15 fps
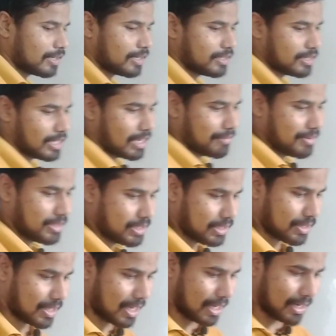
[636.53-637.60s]
अनंत
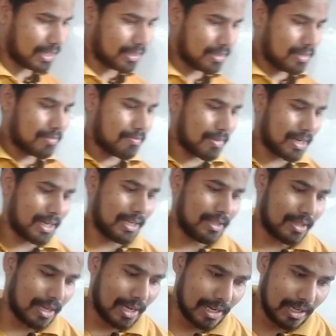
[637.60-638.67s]
आवेशित तार है माना कि
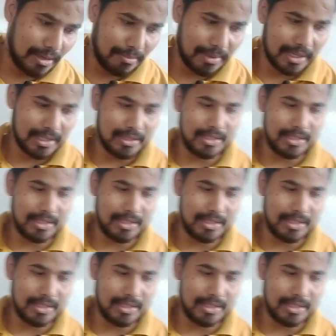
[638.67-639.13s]
तार की लंबाई